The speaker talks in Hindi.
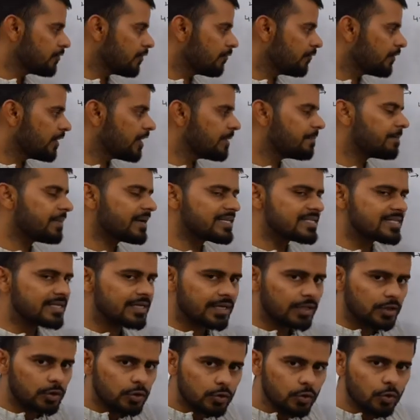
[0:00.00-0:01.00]
50 पैसे
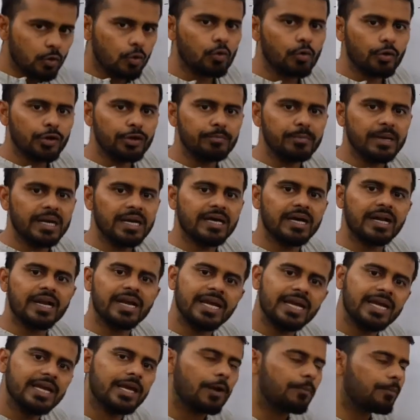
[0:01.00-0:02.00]
के दो कॉइन मिलकर
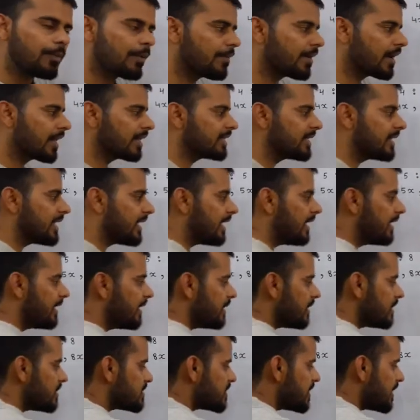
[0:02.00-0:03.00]
एक रुपए बनाते हैं
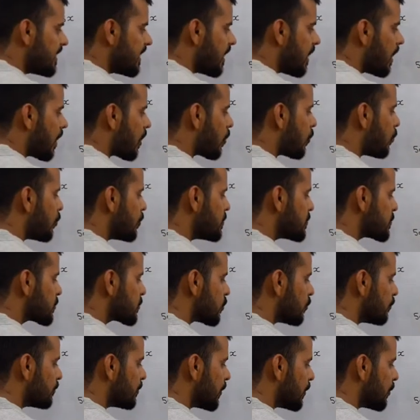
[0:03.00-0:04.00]
इसलिए यहां कॉइन्स
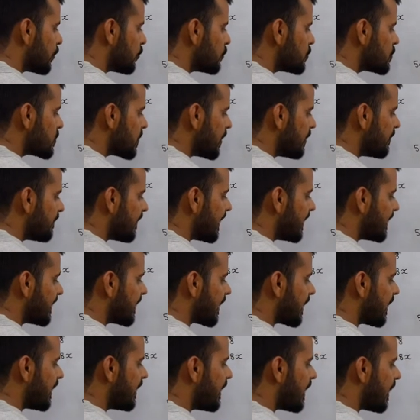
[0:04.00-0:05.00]
को हमने टू से डिवाइड
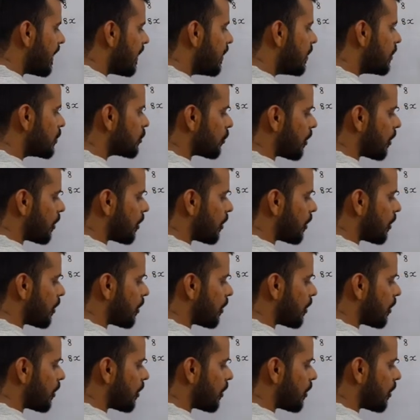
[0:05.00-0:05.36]
कर लिया